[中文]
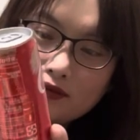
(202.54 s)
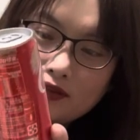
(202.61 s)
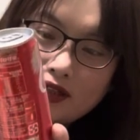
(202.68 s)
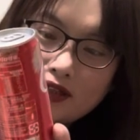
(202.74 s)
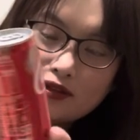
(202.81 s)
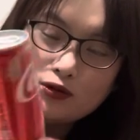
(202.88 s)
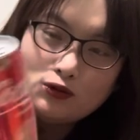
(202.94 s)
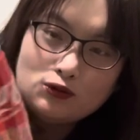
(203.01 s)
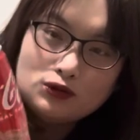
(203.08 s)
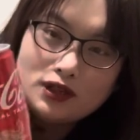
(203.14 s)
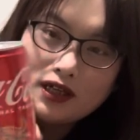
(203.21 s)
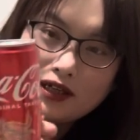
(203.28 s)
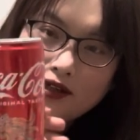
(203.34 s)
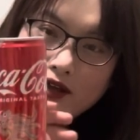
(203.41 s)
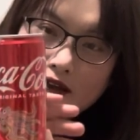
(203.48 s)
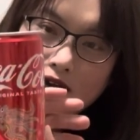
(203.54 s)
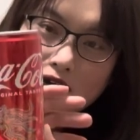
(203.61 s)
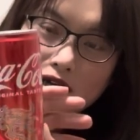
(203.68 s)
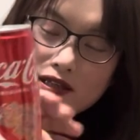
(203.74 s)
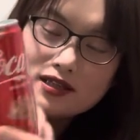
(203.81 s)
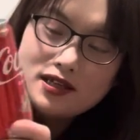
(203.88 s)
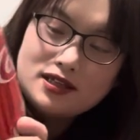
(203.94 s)
的图腾，哎呀，
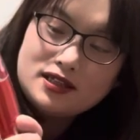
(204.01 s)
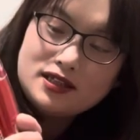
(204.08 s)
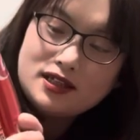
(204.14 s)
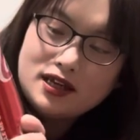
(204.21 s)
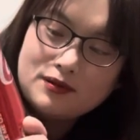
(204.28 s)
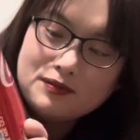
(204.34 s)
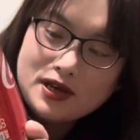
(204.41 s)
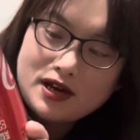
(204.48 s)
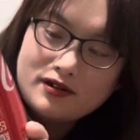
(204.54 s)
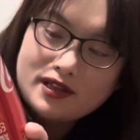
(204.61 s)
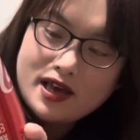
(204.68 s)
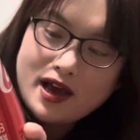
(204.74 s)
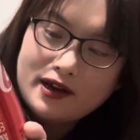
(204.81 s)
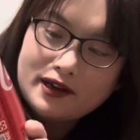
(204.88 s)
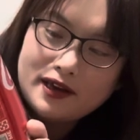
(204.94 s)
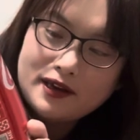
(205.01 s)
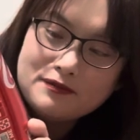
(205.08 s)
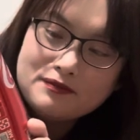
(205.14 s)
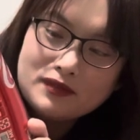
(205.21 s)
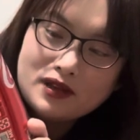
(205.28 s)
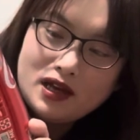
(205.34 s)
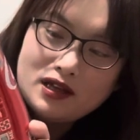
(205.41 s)
设计的很漂亮哎，
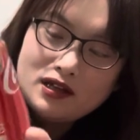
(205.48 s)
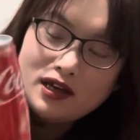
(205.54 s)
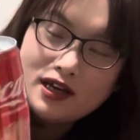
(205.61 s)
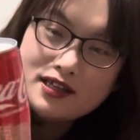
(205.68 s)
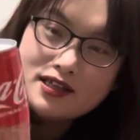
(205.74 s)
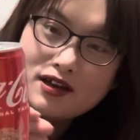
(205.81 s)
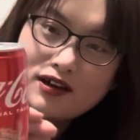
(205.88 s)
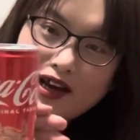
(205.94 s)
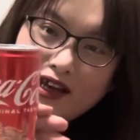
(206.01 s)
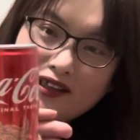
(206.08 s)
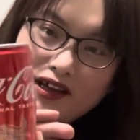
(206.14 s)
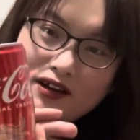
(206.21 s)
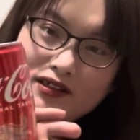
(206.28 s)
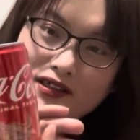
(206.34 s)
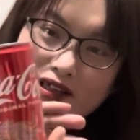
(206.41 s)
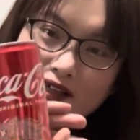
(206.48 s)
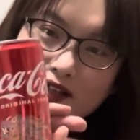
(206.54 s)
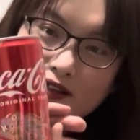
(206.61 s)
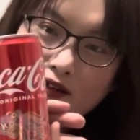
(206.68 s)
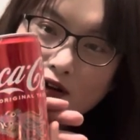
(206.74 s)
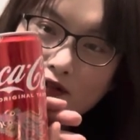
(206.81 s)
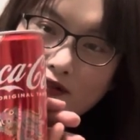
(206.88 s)
很少看到那个
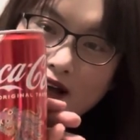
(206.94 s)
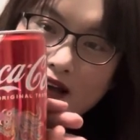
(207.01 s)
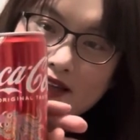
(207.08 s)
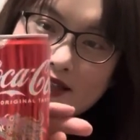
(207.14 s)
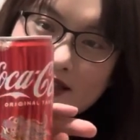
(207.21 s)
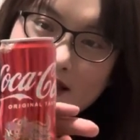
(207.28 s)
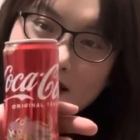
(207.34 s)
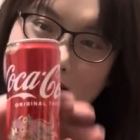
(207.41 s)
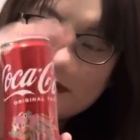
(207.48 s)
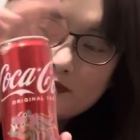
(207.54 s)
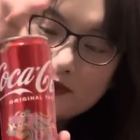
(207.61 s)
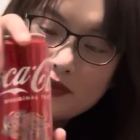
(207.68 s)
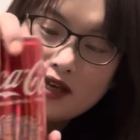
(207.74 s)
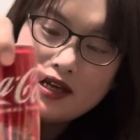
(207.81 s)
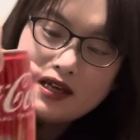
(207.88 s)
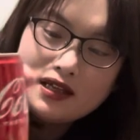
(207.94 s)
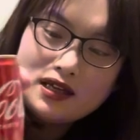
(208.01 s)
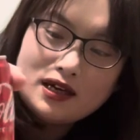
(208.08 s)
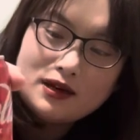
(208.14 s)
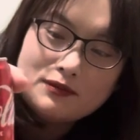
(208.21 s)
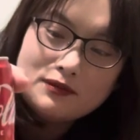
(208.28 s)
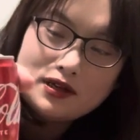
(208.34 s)
龙啊，是很
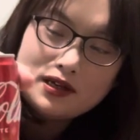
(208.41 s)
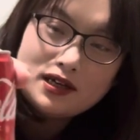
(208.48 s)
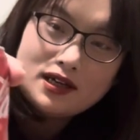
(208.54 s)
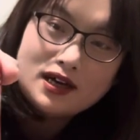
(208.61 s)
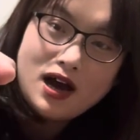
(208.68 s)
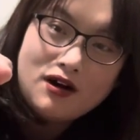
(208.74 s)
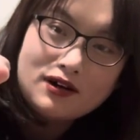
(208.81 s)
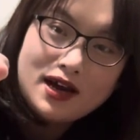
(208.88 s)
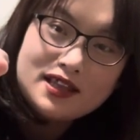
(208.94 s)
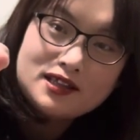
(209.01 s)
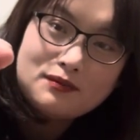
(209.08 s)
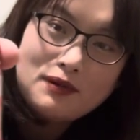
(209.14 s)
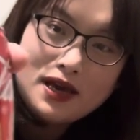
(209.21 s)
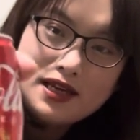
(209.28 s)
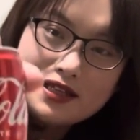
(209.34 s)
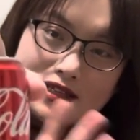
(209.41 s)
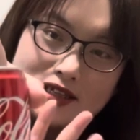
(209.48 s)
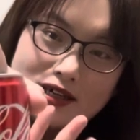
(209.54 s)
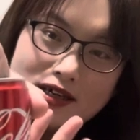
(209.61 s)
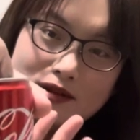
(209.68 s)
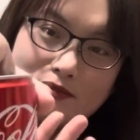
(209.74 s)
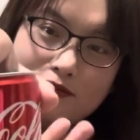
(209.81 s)
很很好看的配
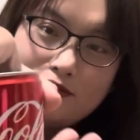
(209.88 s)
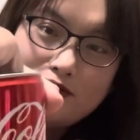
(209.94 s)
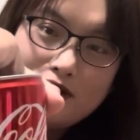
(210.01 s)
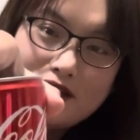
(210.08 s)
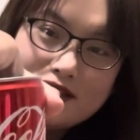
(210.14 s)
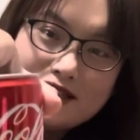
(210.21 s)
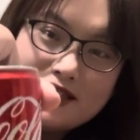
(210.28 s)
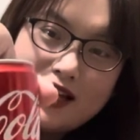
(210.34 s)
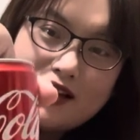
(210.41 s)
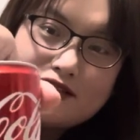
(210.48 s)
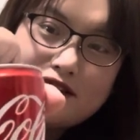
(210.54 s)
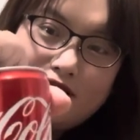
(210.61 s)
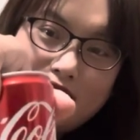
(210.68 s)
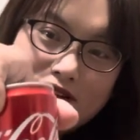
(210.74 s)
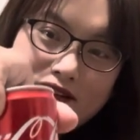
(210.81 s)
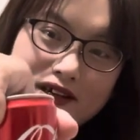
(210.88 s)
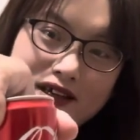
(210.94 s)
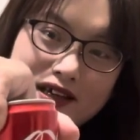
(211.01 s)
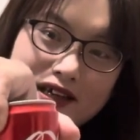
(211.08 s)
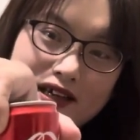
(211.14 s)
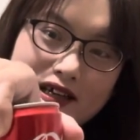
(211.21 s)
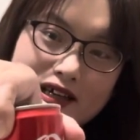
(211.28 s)
色，不会是那种
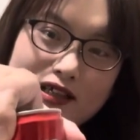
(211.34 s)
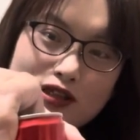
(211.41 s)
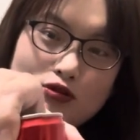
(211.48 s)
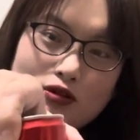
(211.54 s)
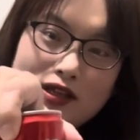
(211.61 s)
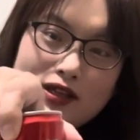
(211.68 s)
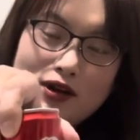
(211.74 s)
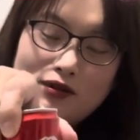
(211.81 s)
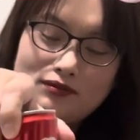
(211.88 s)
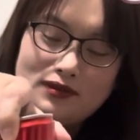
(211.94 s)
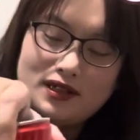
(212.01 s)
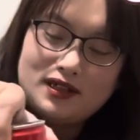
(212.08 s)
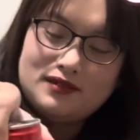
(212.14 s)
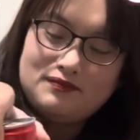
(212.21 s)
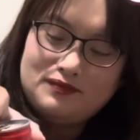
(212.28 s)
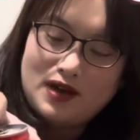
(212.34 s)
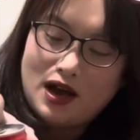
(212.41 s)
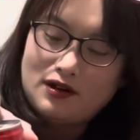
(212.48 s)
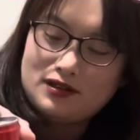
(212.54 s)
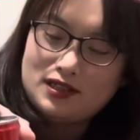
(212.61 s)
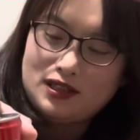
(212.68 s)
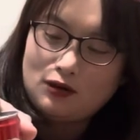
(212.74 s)
很传统的。
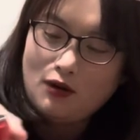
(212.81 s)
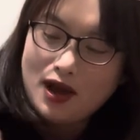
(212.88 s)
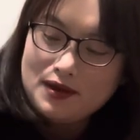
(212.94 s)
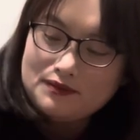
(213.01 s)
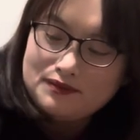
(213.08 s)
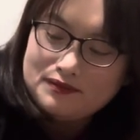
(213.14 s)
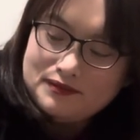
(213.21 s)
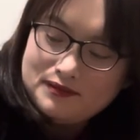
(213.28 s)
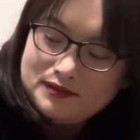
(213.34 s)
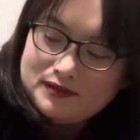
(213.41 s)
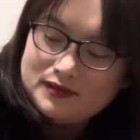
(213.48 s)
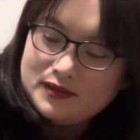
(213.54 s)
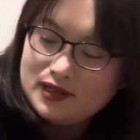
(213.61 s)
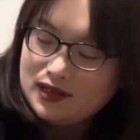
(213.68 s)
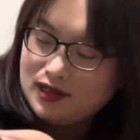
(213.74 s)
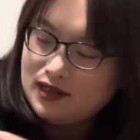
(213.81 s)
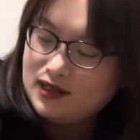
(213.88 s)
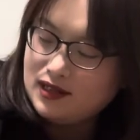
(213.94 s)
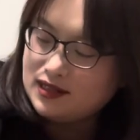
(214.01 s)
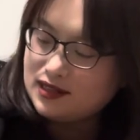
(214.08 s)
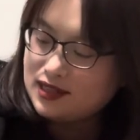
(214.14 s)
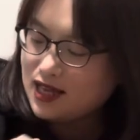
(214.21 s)
好，喜欢，
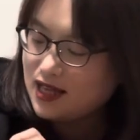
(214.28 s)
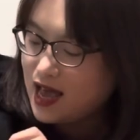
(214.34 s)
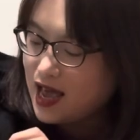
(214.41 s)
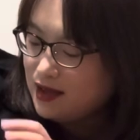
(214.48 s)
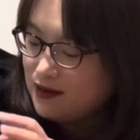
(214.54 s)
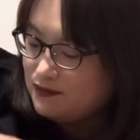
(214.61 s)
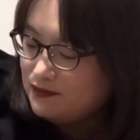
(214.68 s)
再来，